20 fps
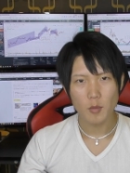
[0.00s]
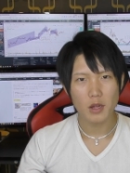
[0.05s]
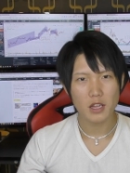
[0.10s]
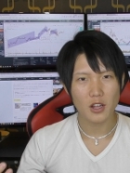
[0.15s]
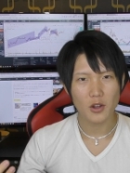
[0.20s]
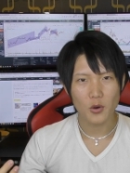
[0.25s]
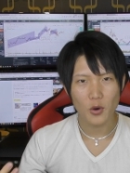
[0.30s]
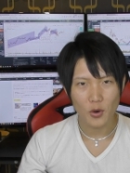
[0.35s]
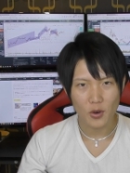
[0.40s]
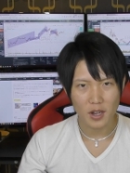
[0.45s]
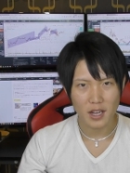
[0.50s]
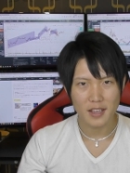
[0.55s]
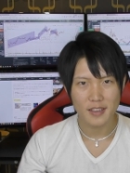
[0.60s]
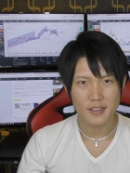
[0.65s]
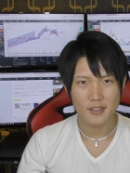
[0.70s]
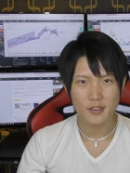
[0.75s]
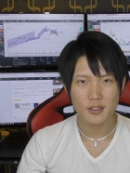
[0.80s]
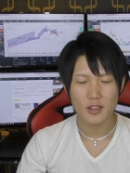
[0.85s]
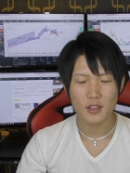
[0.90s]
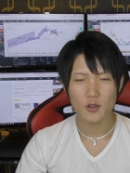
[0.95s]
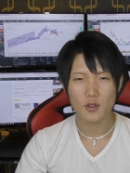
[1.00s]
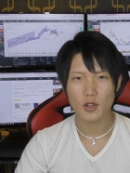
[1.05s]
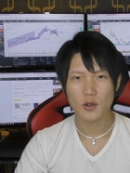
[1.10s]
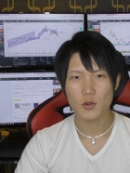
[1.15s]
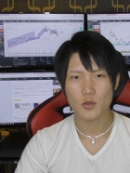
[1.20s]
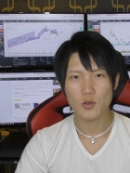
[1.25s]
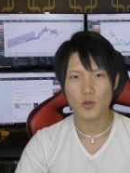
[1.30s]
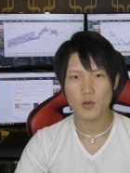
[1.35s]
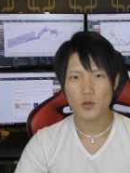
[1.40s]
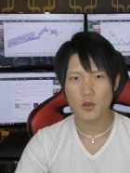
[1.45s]
また後悔するっていうような
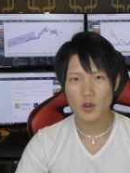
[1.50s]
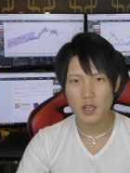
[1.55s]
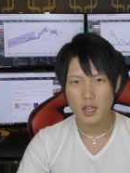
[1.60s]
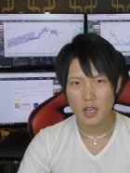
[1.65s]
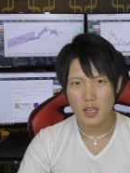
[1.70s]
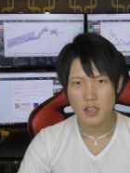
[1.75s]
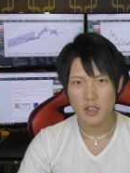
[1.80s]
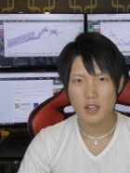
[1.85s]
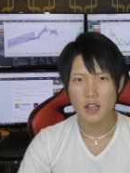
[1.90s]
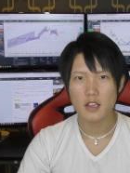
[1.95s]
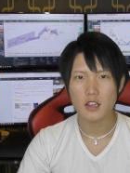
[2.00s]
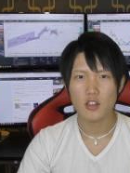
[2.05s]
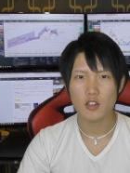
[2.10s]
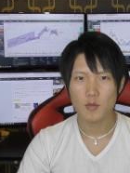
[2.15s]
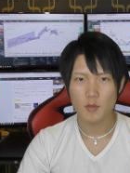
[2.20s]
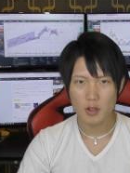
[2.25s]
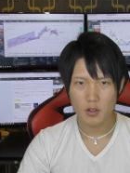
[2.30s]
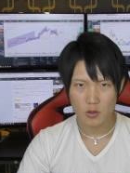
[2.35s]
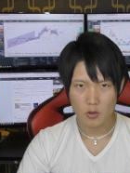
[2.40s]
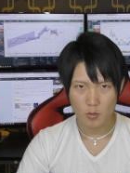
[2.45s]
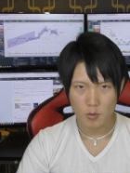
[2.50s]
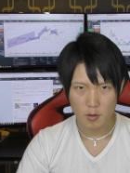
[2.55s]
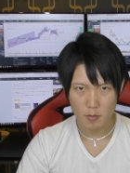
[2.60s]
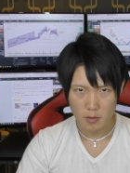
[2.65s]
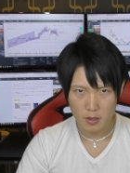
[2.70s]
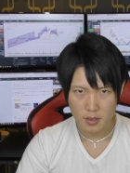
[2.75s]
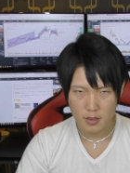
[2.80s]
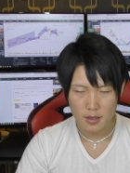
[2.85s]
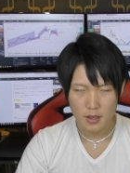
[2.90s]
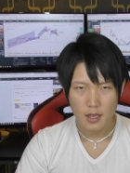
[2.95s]
ことの繰り返しになってしまうと思い
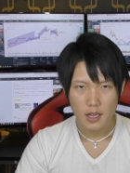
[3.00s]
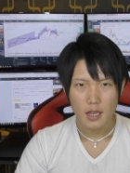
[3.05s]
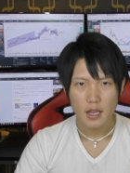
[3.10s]
ます。